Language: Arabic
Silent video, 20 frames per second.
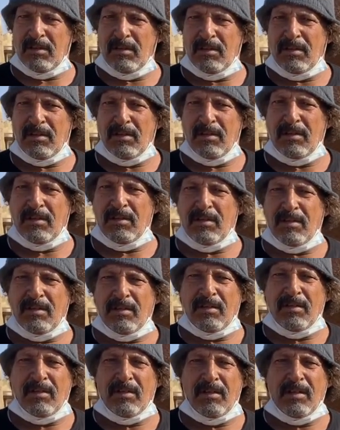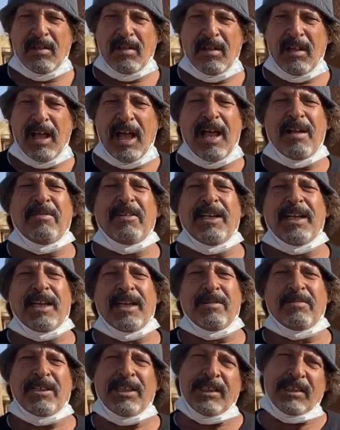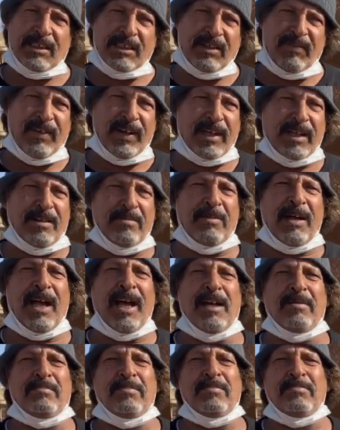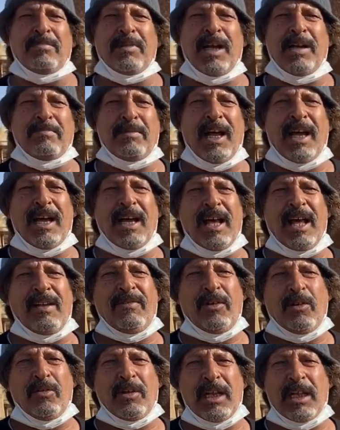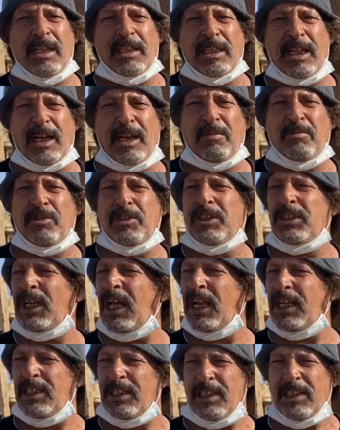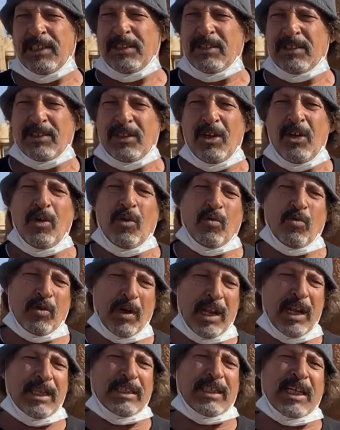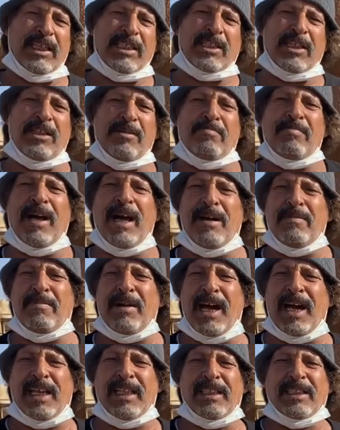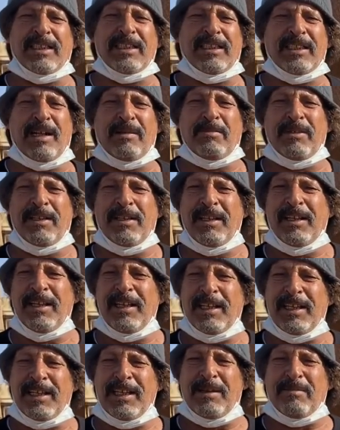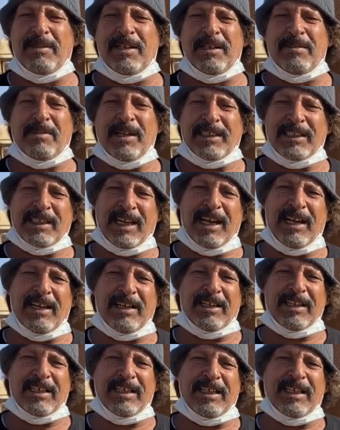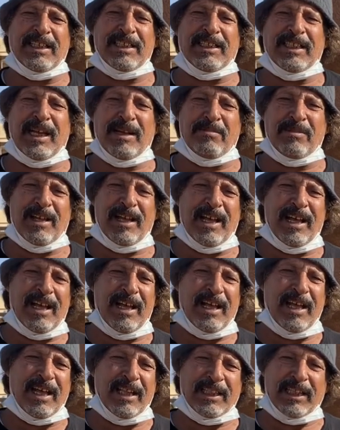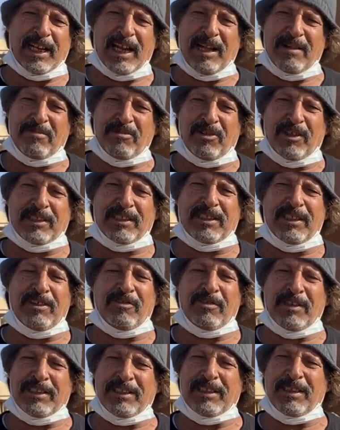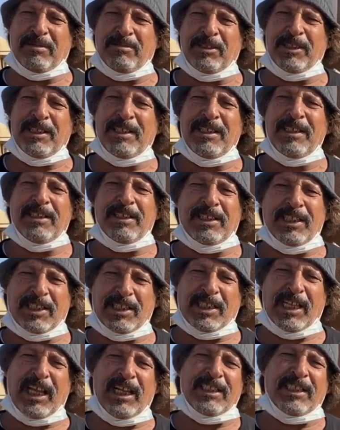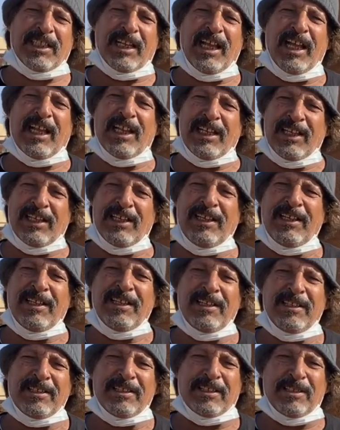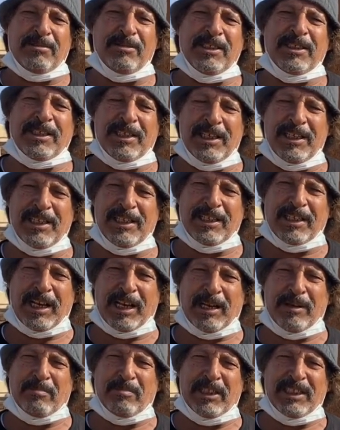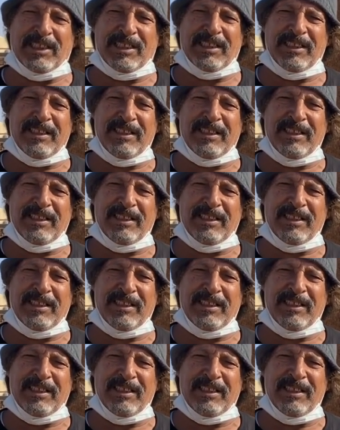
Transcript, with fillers: ما يهيج البعير يوم يهيج تفك مع مع, الفحول الفحوله وان شاء الله يهيج والله تغسل الماء بارد قدام اليوم انه ما جاء قدام اضراب وقت وانت تستعجل عليه سمعت انه يضرب بدري